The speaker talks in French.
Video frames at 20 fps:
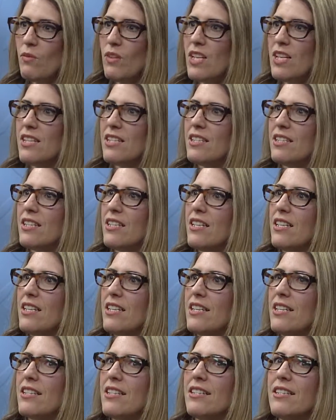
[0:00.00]
Donc? C'est
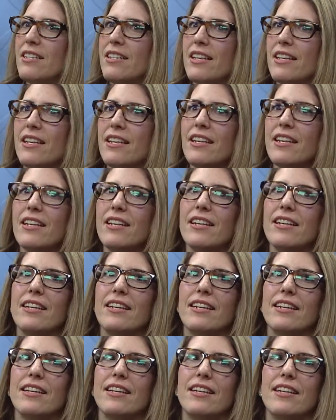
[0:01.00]

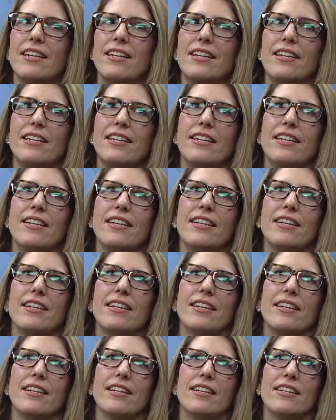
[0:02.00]

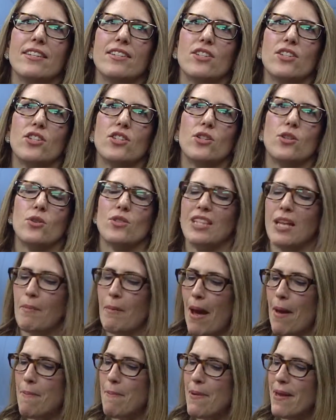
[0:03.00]
délicieux. Ça me
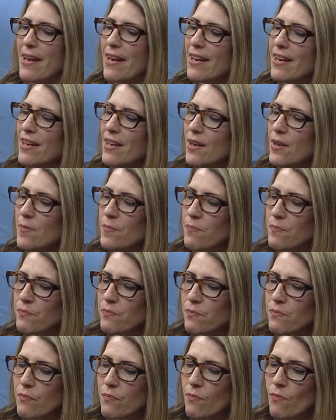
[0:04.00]
rappelle
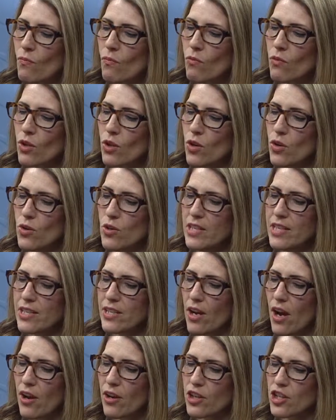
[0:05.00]
un
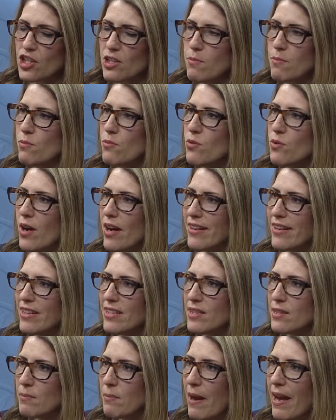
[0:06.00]
liqueur que j'ai bu en
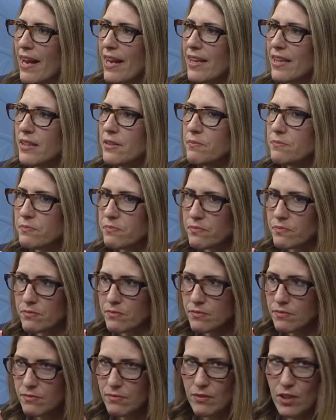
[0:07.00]
Espagne.
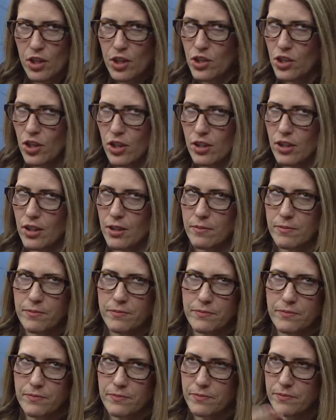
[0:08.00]
Ah. Il y a comme
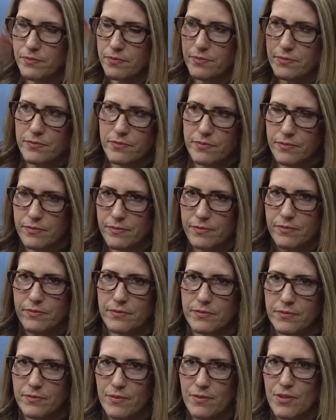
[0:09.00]

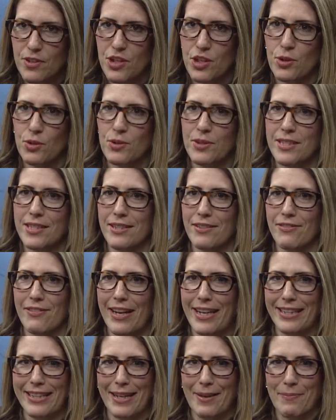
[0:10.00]
j'ai goût de dire
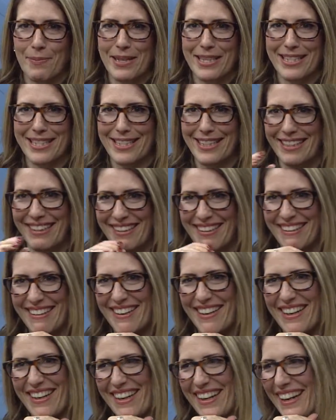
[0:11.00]
20 ans passés.
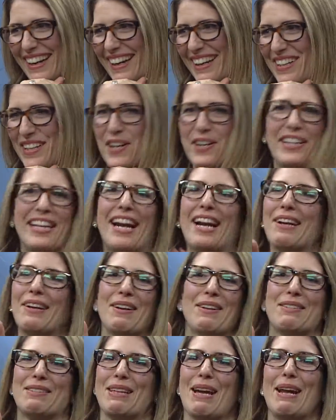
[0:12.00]
Quelques
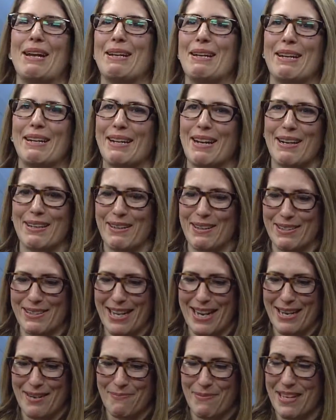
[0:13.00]
années. quelques,
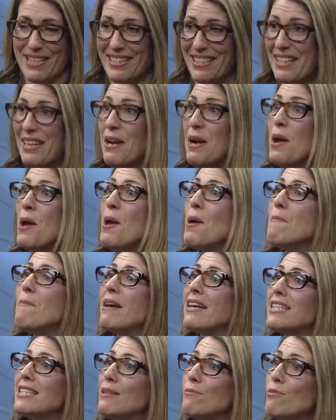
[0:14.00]
années, passées.
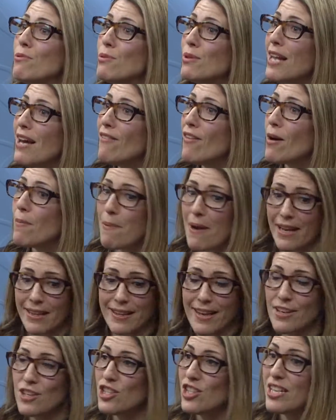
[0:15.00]
Merci beaucoup d'avoir
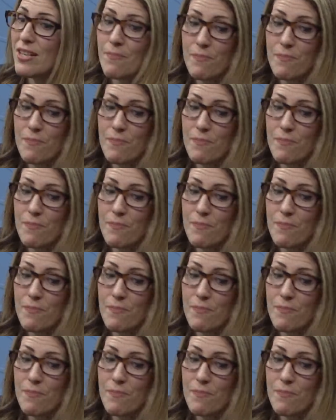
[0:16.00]
partagé.